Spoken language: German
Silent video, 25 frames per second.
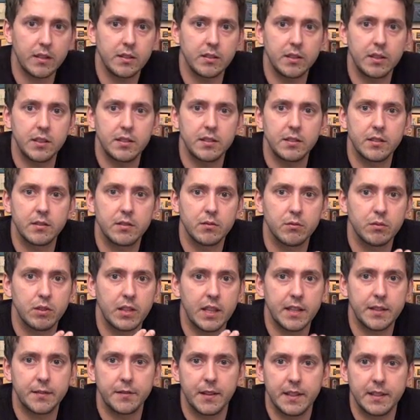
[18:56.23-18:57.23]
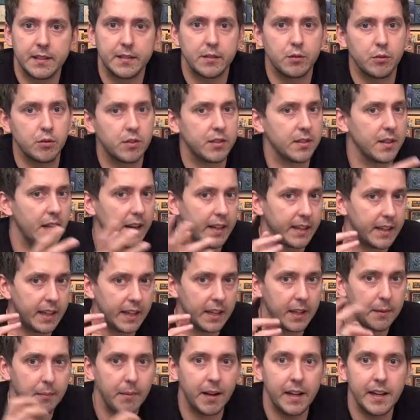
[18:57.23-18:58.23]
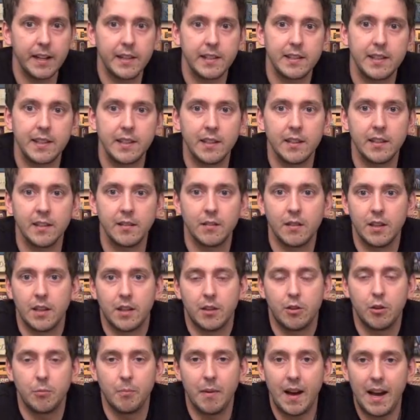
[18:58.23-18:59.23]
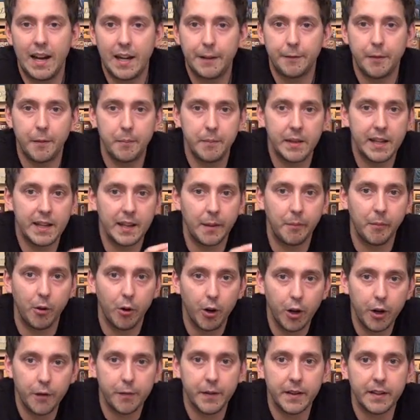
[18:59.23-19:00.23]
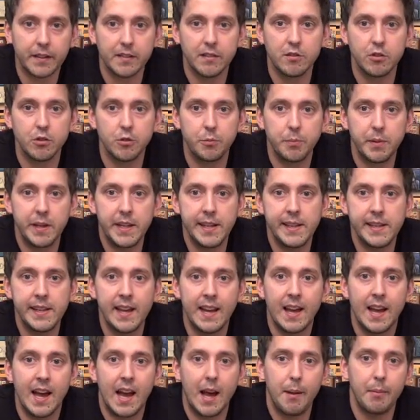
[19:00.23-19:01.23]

Also das ist so das, was sozusagen, denke ich mal, die normale Familie am häufigsten spielt.